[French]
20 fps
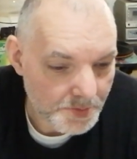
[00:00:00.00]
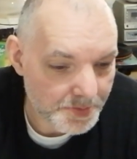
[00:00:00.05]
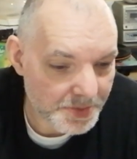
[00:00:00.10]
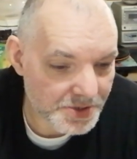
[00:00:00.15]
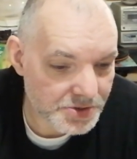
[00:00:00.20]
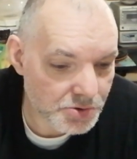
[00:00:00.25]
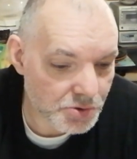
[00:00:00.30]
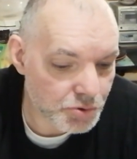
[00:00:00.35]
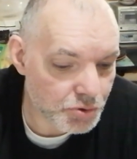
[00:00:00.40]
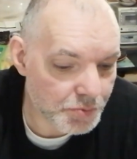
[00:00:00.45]

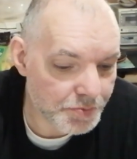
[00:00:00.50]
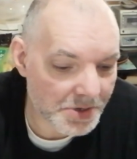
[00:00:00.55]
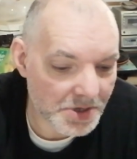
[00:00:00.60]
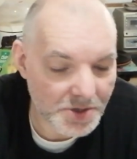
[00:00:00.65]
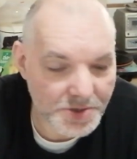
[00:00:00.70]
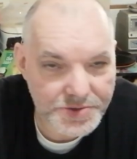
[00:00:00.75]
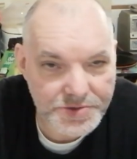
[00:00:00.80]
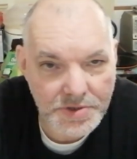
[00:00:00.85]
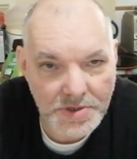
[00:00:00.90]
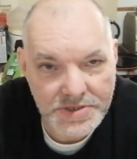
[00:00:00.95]
parce que je ne suis pas
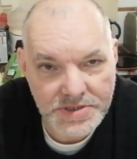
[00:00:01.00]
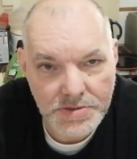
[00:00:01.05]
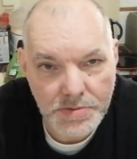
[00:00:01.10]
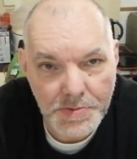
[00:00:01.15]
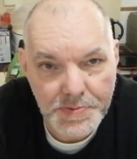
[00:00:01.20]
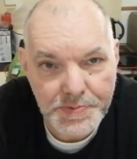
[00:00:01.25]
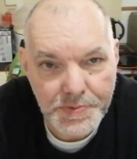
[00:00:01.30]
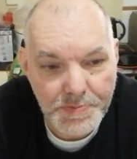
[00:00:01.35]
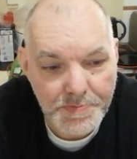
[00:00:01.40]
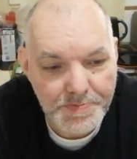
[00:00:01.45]
le seul qui
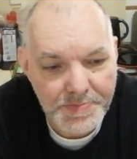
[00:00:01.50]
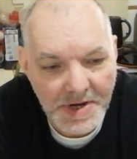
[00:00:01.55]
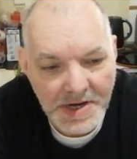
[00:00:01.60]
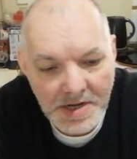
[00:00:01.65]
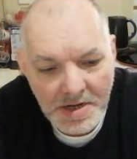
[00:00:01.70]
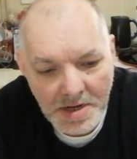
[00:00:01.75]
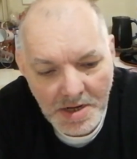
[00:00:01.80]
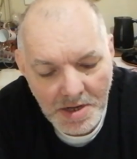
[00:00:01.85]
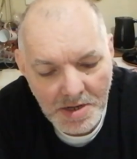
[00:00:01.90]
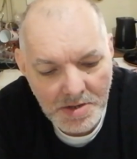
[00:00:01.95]
ne fume
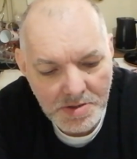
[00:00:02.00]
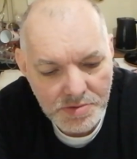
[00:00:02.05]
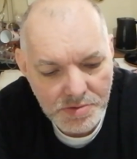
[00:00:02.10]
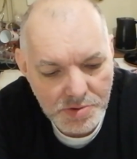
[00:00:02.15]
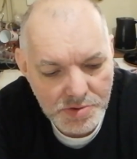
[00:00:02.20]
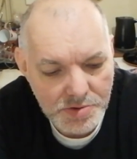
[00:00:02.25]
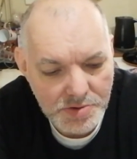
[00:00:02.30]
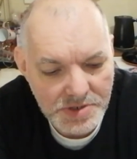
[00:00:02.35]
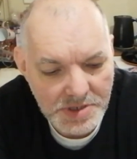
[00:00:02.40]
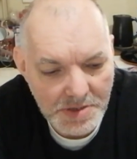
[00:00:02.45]
pas.
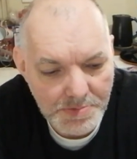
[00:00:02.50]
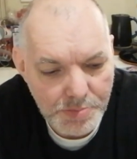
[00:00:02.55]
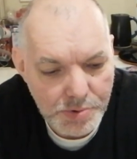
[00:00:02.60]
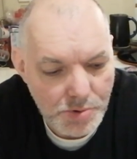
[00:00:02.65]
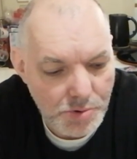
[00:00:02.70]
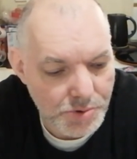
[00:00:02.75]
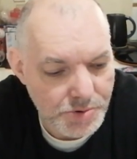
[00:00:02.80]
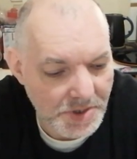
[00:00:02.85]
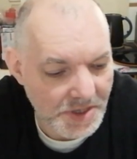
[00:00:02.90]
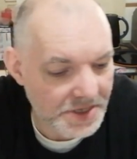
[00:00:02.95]
Donc, il y a
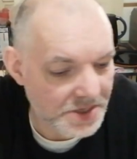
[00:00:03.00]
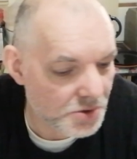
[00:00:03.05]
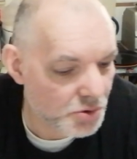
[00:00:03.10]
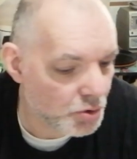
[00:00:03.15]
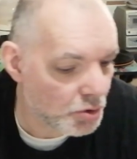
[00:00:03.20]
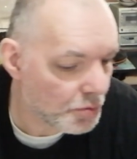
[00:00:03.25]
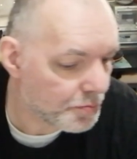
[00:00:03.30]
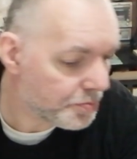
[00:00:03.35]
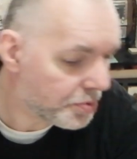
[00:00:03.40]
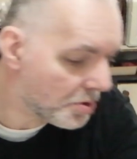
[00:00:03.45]
beaucoup dans les
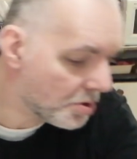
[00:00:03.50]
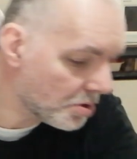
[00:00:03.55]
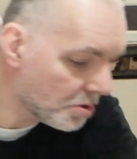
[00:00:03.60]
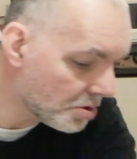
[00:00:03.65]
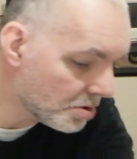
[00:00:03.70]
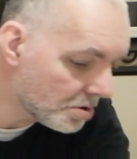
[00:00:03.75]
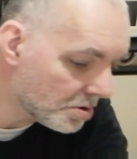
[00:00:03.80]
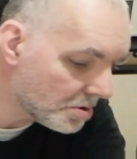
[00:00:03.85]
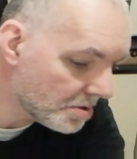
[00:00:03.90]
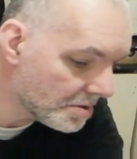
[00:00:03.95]
couples,
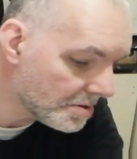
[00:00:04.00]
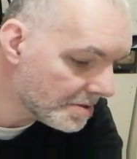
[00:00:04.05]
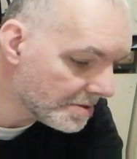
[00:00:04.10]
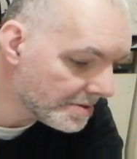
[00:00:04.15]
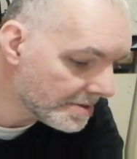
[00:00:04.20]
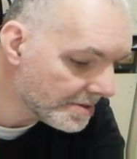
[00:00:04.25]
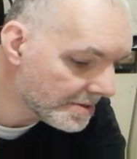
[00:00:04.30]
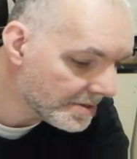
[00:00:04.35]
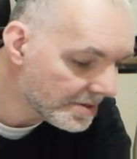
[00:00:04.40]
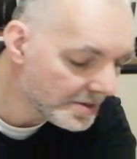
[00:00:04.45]

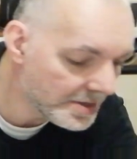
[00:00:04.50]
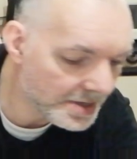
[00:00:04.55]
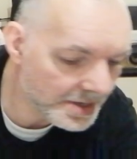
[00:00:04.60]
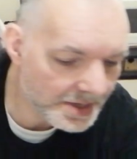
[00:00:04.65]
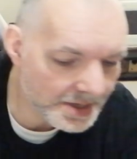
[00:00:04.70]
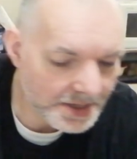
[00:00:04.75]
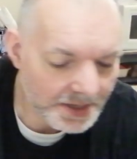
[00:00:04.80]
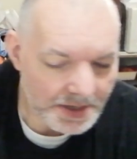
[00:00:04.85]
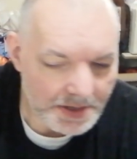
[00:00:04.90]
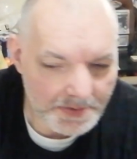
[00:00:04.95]

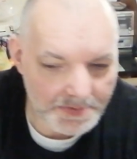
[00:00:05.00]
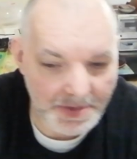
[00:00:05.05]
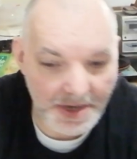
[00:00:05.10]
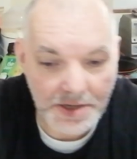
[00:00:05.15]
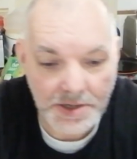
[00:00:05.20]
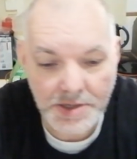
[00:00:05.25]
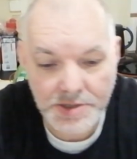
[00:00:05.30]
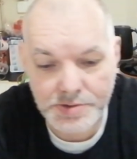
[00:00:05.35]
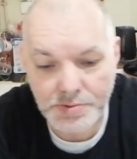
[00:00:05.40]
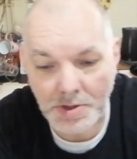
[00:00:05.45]

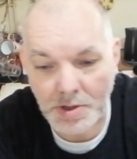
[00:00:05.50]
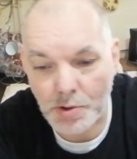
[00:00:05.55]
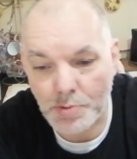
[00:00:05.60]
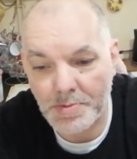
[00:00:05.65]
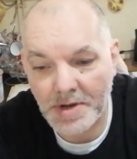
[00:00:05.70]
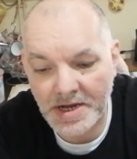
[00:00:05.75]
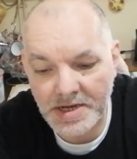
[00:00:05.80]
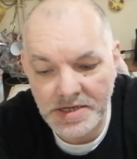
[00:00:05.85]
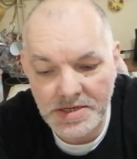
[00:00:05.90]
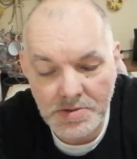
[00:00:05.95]
bah, soit le
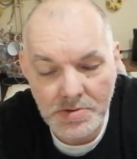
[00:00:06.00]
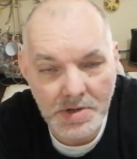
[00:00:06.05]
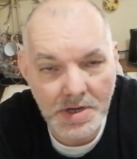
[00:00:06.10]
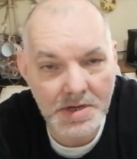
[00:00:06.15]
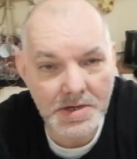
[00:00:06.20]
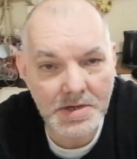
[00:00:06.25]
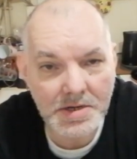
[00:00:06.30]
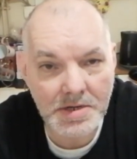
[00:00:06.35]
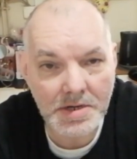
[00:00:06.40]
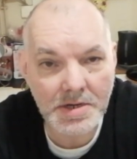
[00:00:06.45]
mari ou
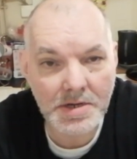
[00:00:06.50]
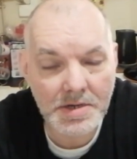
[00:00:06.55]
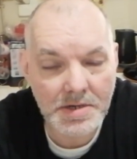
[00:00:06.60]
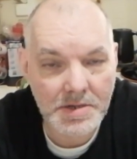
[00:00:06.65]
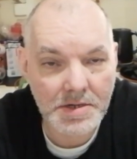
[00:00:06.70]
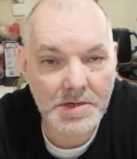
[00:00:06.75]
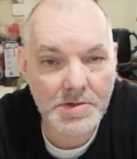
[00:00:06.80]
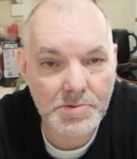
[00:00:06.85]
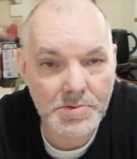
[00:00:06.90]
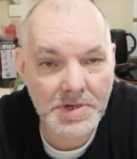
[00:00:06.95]

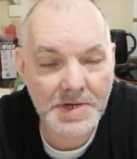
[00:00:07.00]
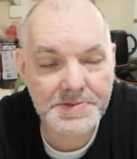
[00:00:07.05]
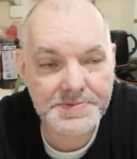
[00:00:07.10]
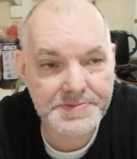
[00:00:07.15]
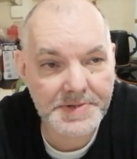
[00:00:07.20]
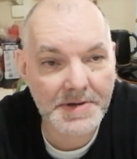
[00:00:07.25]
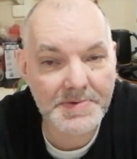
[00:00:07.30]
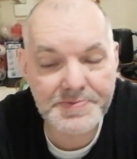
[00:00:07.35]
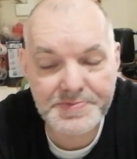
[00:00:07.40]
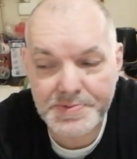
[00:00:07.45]
la, ou la
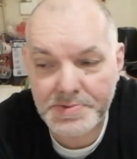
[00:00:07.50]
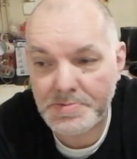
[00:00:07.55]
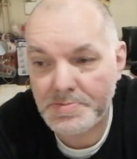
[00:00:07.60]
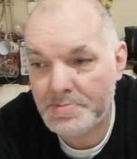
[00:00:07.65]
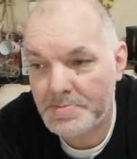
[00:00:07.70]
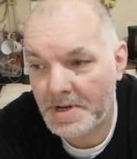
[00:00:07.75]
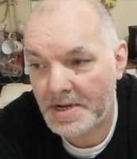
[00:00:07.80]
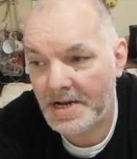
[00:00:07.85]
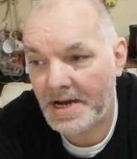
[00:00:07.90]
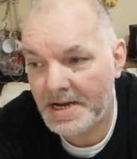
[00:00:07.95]
femme
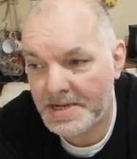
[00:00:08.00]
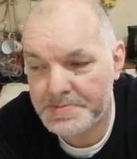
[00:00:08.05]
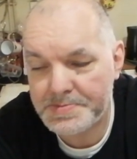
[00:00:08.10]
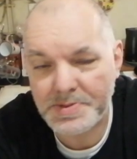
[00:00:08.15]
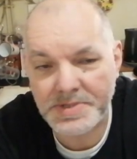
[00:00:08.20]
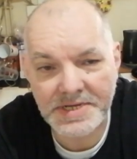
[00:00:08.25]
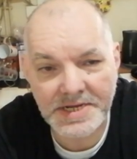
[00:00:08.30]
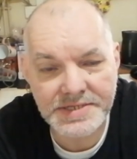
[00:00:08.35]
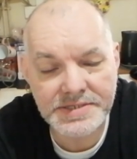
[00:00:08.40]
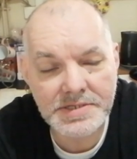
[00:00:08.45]
fume à la
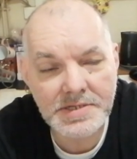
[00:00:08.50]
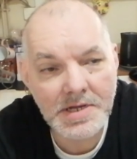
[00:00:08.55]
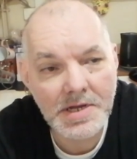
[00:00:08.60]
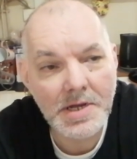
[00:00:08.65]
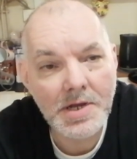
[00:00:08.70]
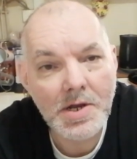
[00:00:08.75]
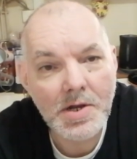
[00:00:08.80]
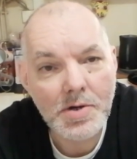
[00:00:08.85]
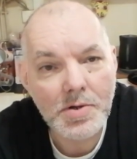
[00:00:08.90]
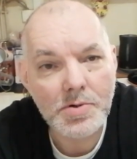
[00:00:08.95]
fenêtre
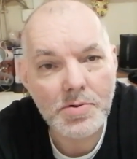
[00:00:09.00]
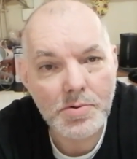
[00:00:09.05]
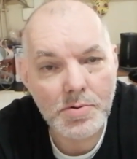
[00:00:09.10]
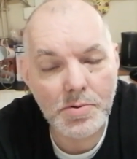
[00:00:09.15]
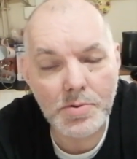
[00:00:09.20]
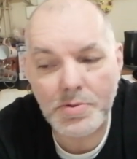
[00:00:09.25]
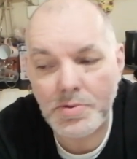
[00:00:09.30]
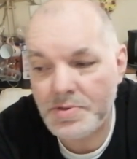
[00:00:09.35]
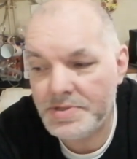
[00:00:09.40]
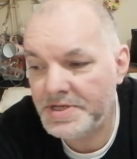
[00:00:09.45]

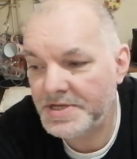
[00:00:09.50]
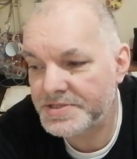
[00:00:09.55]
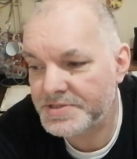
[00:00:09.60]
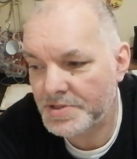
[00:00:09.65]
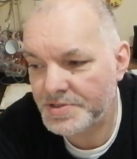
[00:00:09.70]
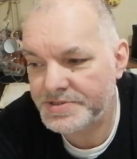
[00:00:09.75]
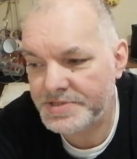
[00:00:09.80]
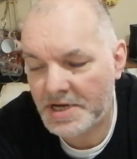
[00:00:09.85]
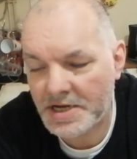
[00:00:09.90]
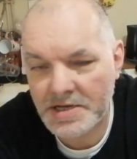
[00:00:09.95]
ou ils
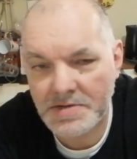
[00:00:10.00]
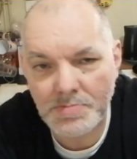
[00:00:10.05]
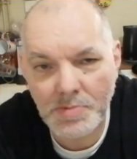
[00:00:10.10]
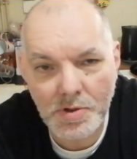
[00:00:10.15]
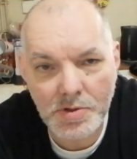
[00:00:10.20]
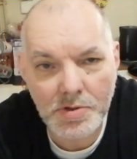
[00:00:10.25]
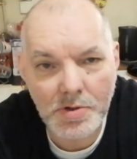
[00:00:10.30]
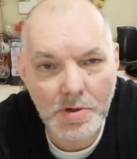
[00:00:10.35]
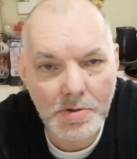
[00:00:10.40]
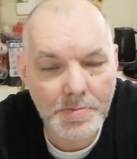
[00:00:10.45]
descendent
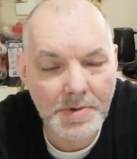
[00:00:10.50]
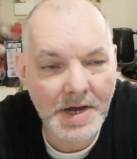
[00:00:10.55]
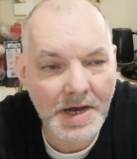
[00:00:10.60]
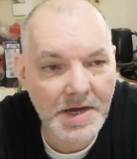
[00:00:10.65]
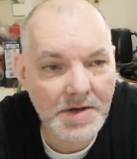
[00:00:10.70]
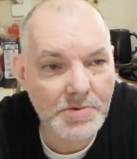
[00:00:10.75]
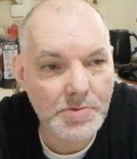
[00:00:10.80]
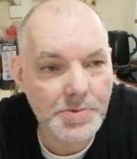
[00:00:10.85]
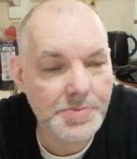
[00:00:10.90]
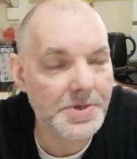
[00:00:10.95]
carrément en
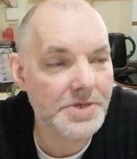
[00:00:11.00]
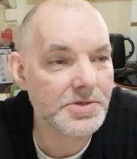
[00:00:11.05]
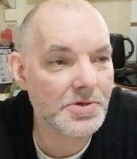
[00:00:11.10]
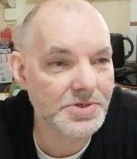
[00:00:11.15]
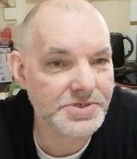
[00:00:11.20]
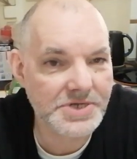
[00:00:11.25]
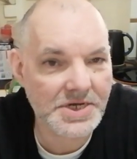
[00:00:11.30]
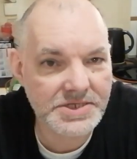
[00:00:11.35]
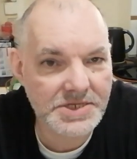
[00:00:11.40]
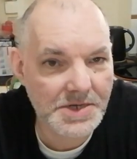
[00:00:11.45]
bas ou va dans
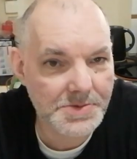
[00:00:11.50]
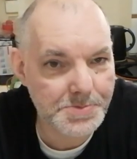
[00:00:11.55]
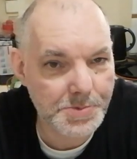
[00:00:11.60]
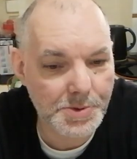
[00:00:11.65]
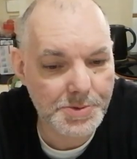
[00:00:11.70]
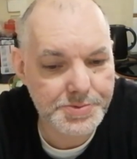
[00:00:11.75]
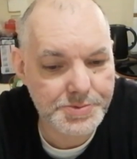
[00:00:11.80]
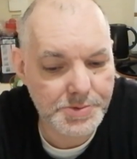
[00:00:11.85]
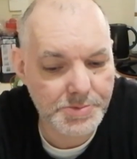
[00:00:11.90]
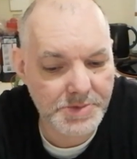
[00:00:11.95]
le jardin
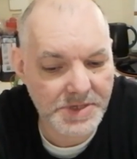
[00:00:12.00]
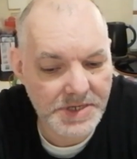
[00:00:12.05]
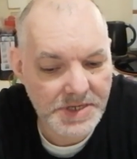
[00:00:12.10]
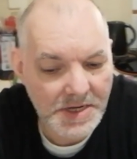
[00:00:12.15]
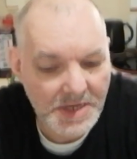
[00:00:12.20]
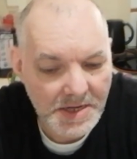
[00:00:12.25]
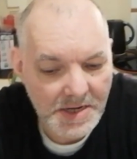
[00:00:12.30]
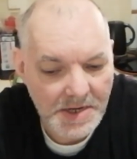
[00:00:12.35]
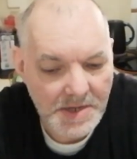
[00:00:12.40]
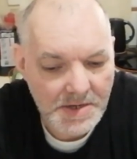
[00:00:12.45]
pour fumer,
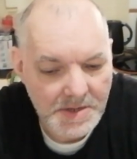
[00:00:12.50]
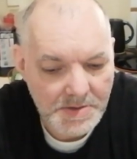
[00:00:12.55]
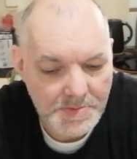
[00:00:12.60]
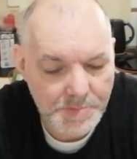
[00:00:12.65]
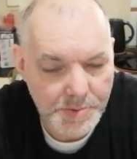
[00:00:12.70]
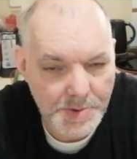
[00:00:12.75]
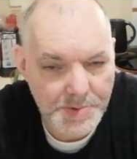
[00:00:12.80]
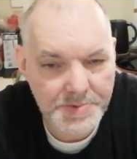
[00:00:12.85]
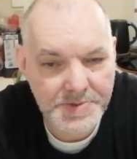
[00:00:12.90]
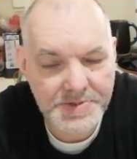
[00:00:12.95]
pour